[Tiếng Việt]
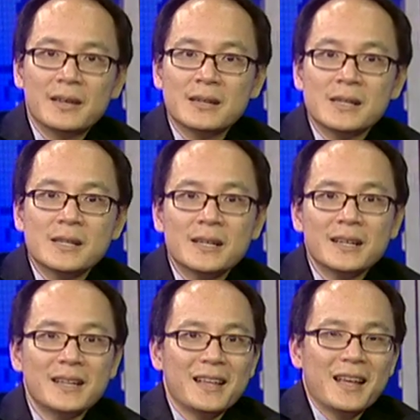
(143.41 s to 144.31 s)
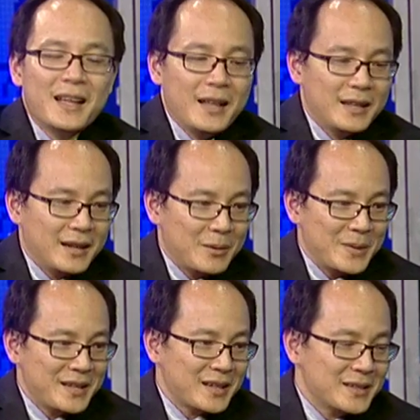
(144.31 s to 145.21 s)
ngứa đó là
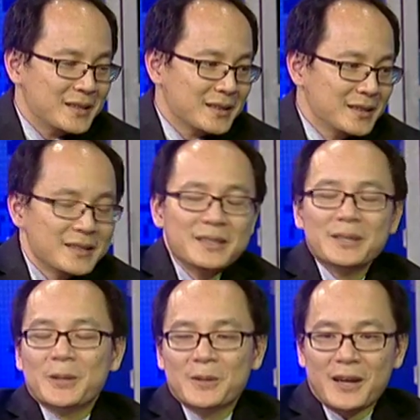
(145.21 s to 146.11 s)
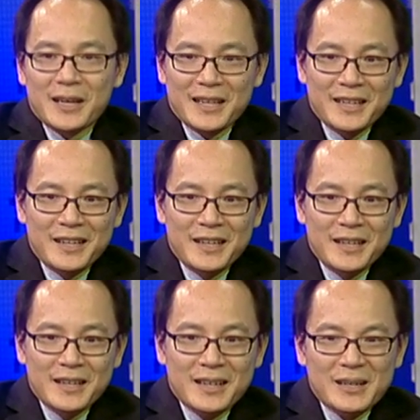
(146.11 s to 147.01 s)
bệnh nhân cứ ưa vô đòi
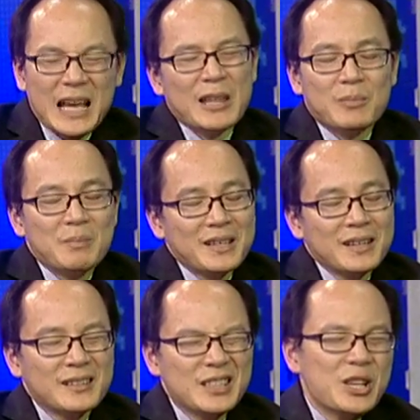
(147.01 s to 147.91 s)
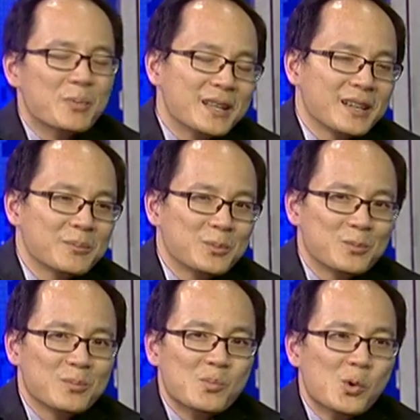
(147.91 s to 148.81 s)
cái à, hay là bệnh nhân nhiều bệnh
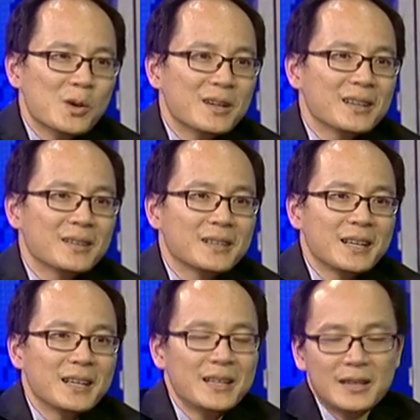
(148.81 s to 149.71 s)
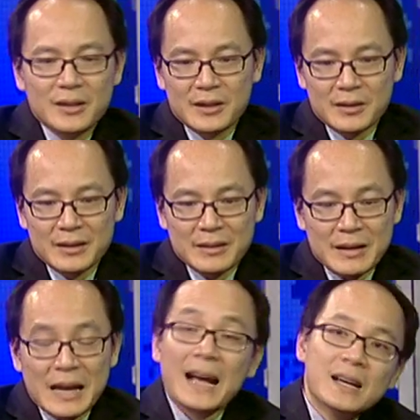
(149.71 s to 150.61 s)
nhân muốn cái
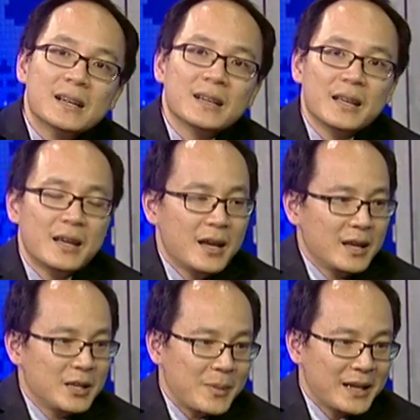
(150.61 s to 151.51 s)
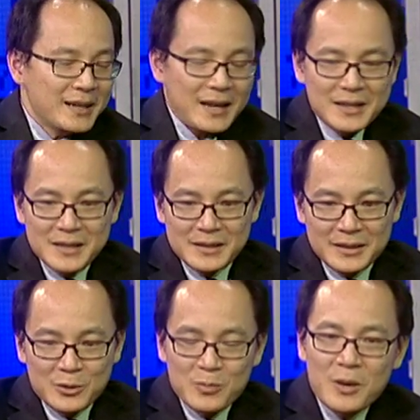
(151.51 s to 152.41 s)
nặng hơn nhưng mà cái nặng
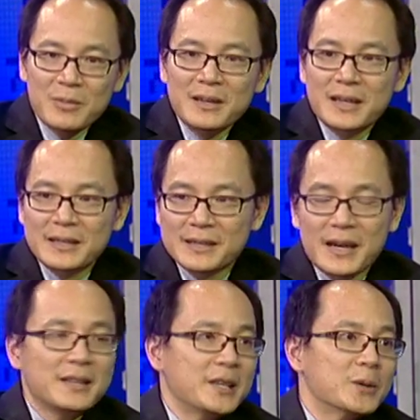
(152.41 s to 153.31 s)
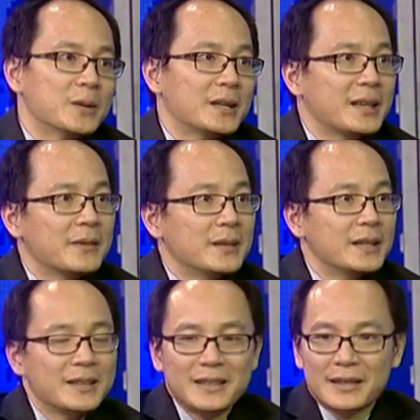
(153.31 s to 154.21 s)
hơn cũng không có nên xài nhiều là tại
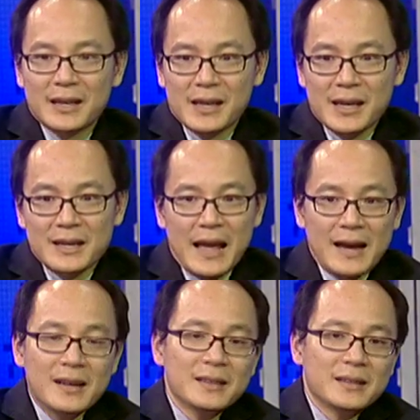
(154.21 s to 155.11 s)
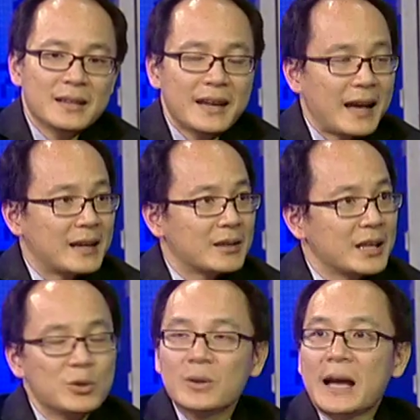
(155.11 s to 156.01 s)
vì cái nặng nó càng
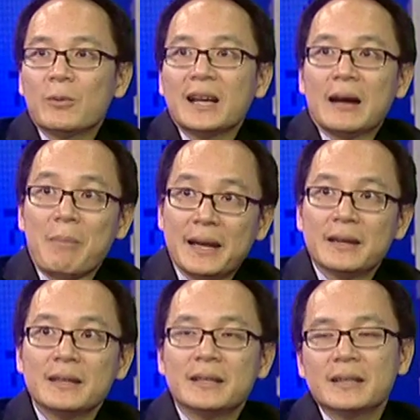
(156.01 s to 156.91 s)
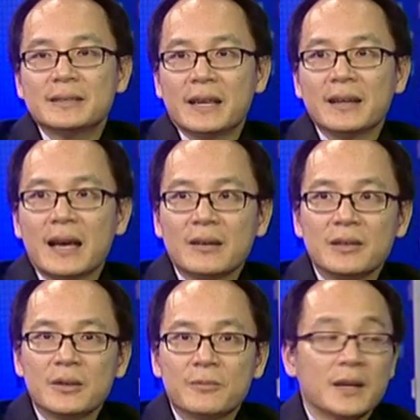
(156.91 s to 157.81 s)
cái thuốc nào nó càng mạnh á, thì nó sẽ càng có
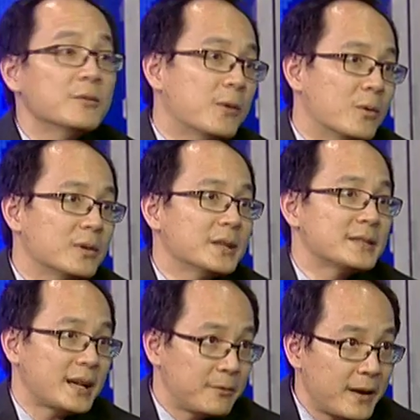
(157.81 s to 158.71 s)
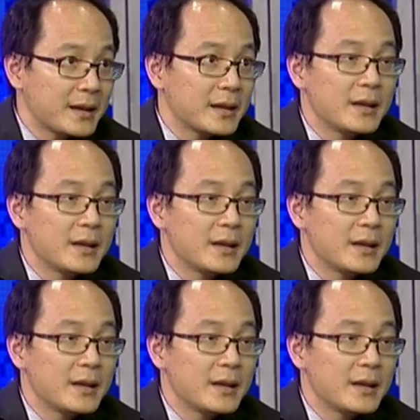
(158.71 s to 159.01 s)
nhiều phản ứng phụ như side yeah. Dạ. effect